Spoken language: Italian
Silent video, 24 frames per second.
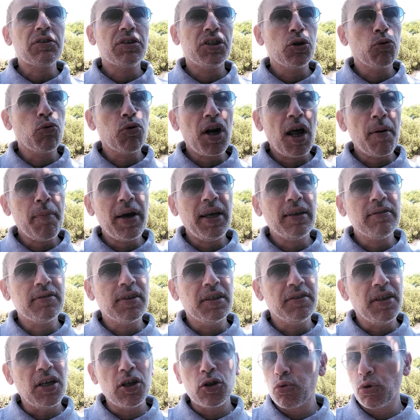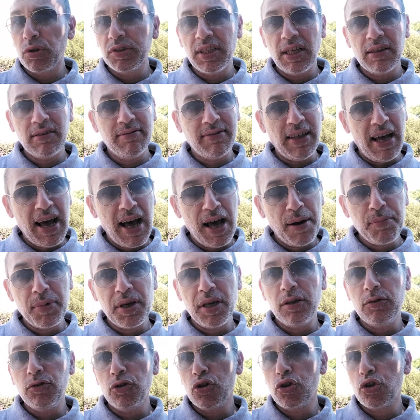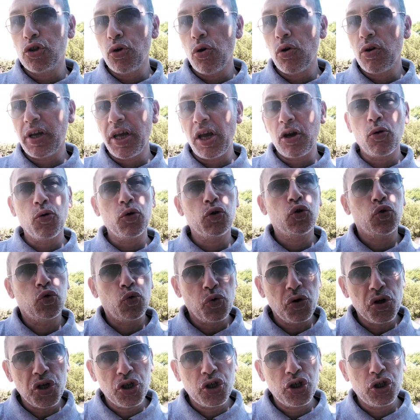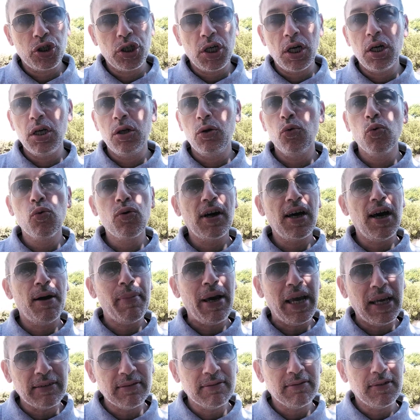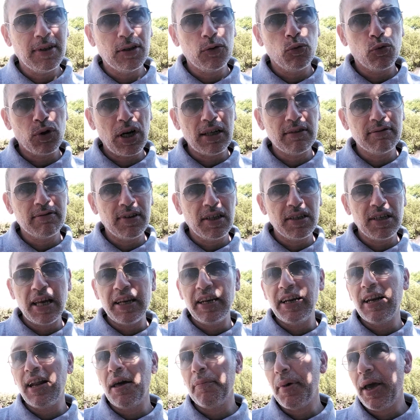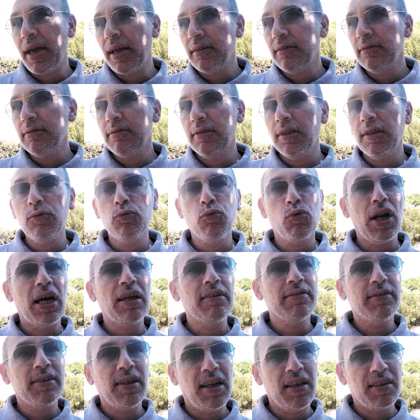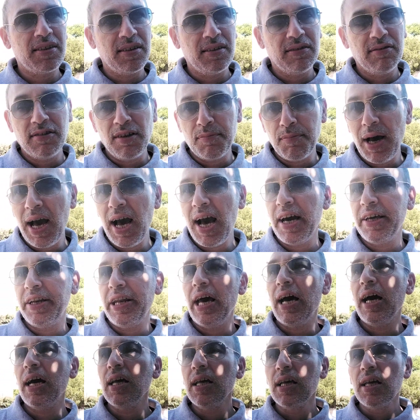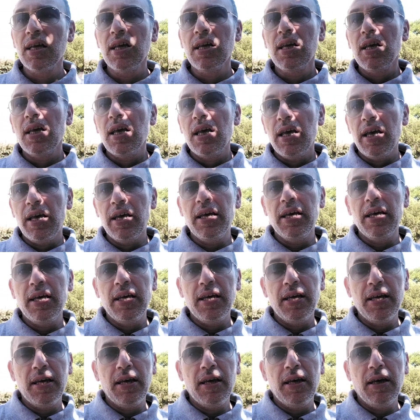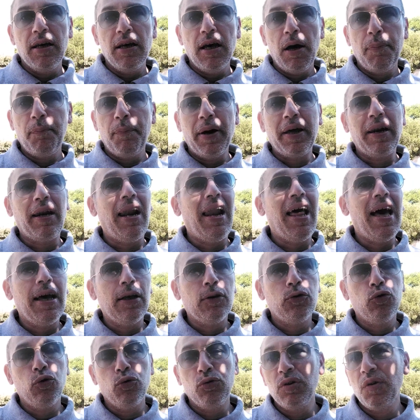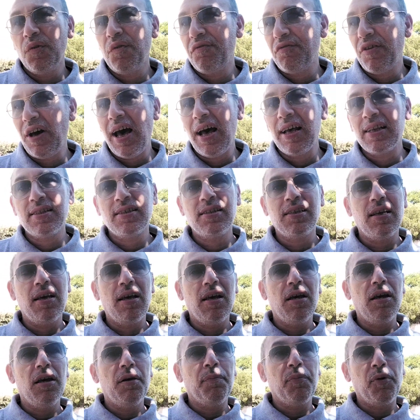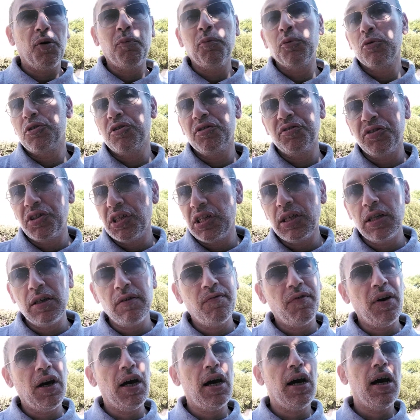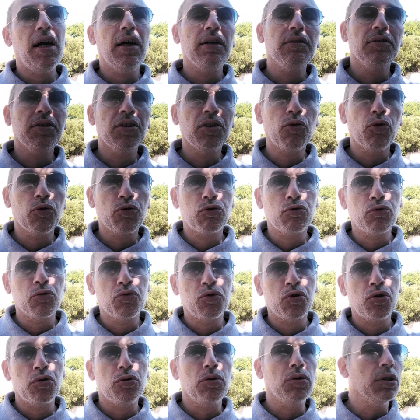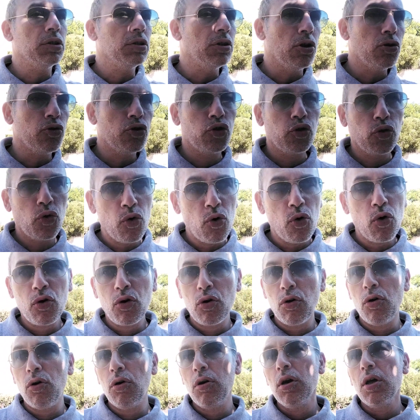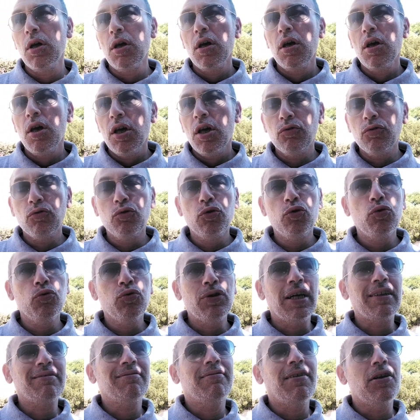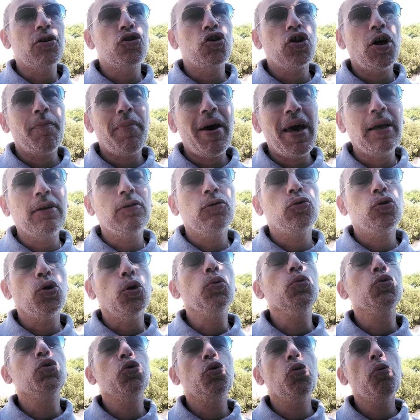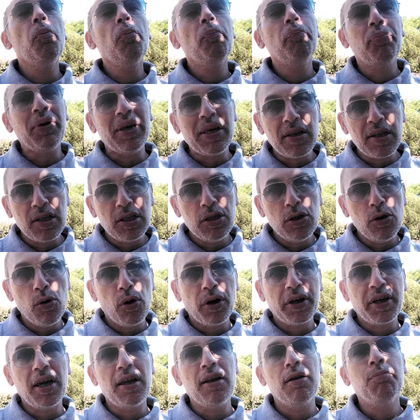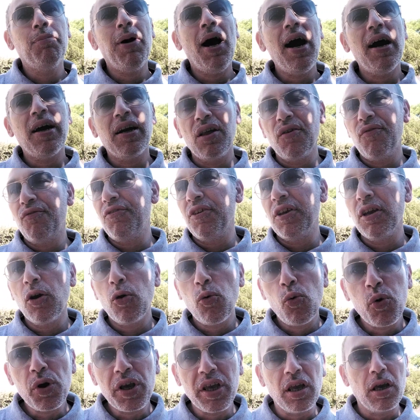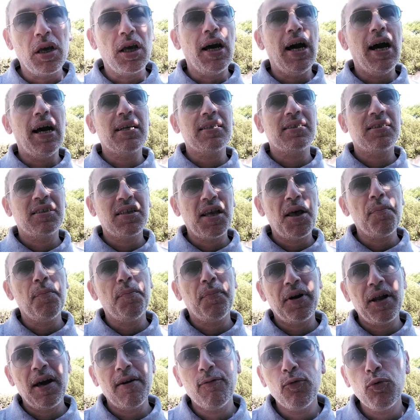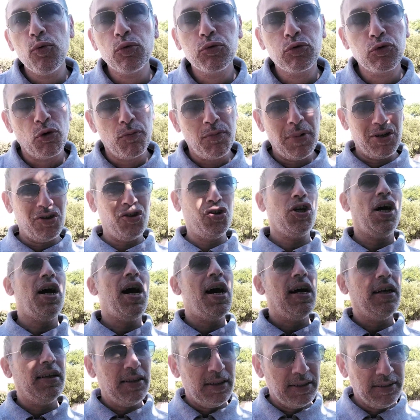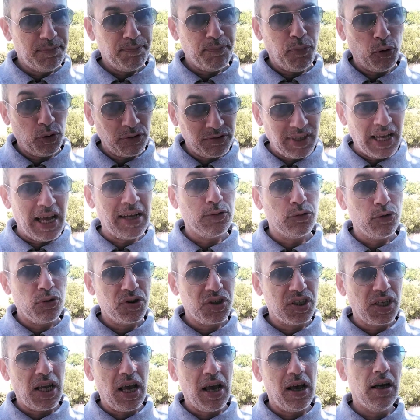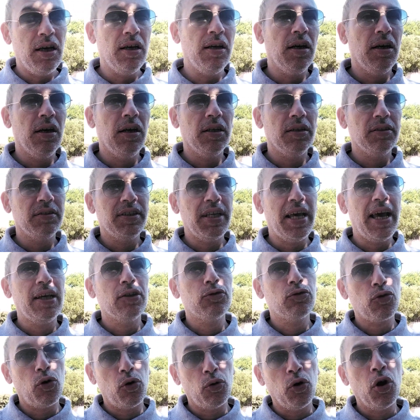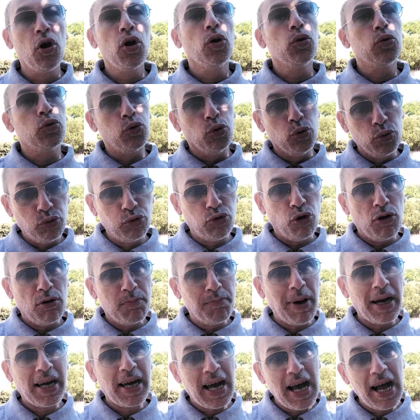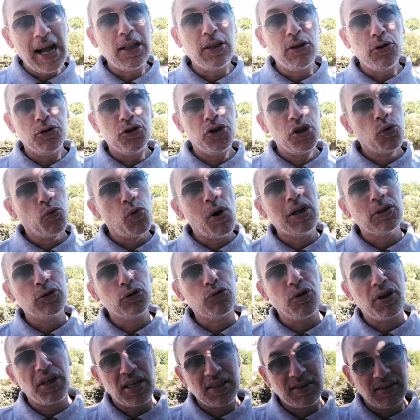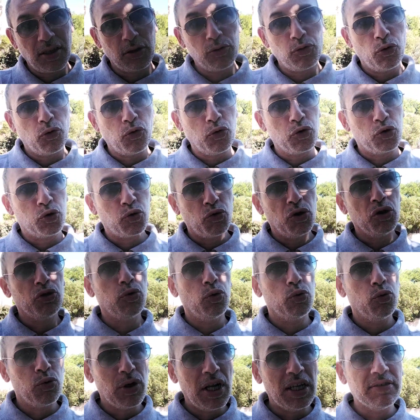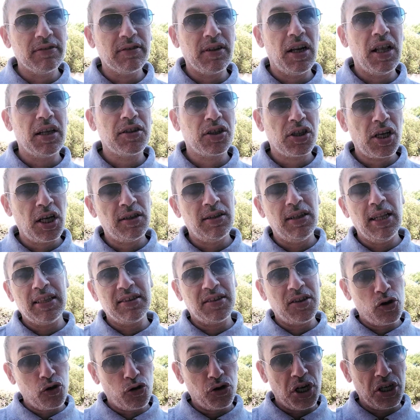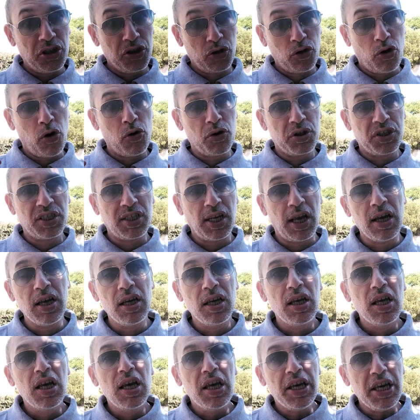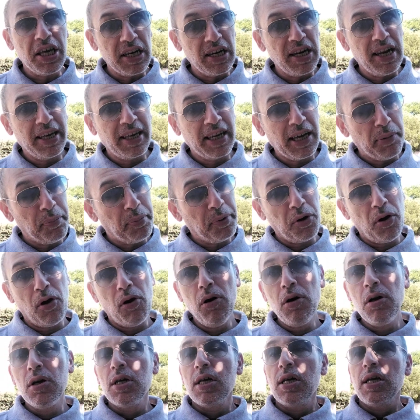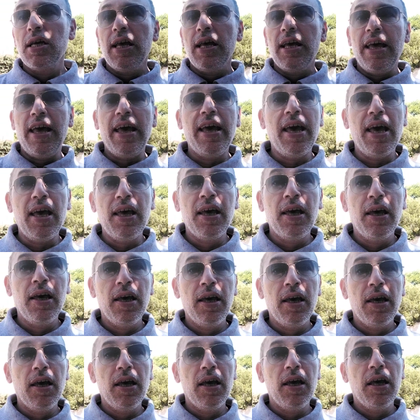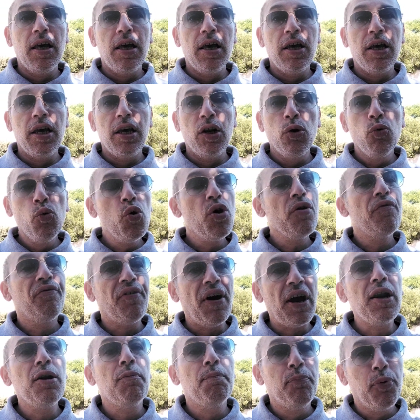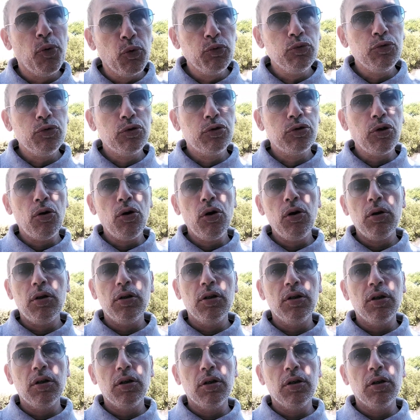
sicuramente dei suoi dettami, di ciò che costruisce lungamente durante gli allenamenti, durante la settimana, eh, ha parlato di fase propositiva, di costruzione del gioco, di un atteggiamento e di un piglio che il Bari fin qui ha sempre avuto, ma già portandosi eh, dietro tutto il bagaglio di quanto era stato costruito durante la, la stagione scorsa in Lega Pro e eh, lui fa il punto eh,